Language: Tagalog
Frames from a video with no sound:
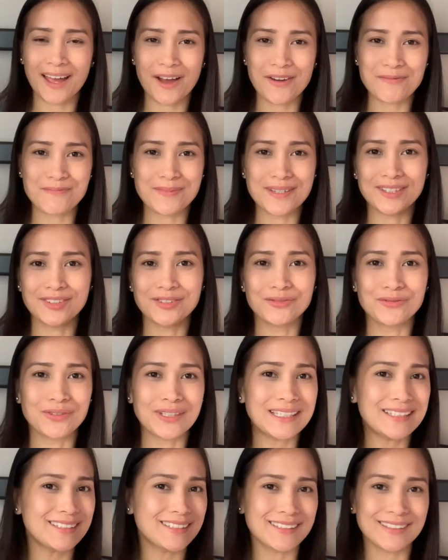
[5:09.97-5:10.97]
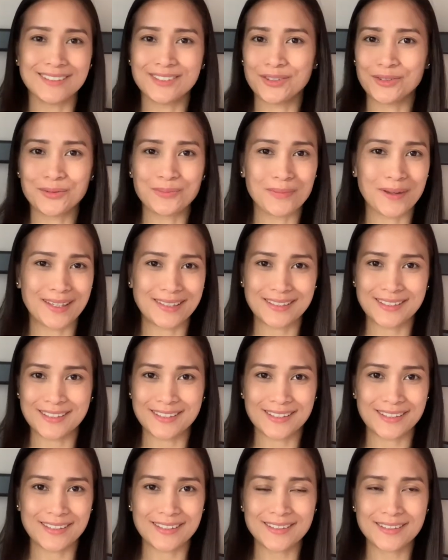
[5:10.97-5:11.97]
I've been reading your
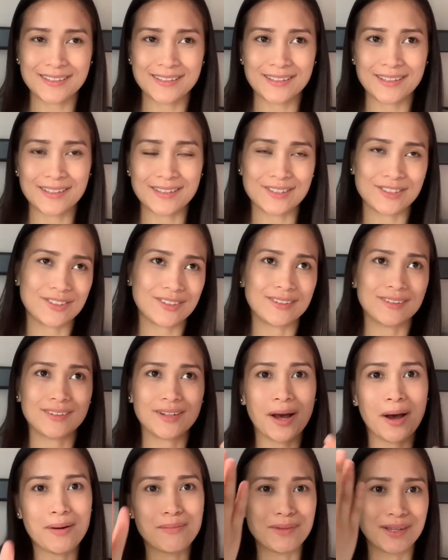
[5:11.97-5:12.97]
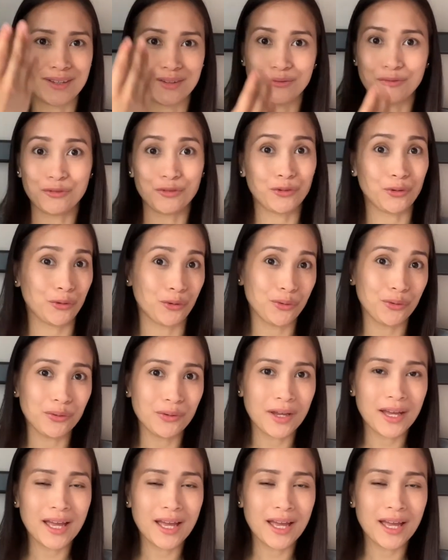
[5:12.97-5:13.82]
messages. It's still coming through.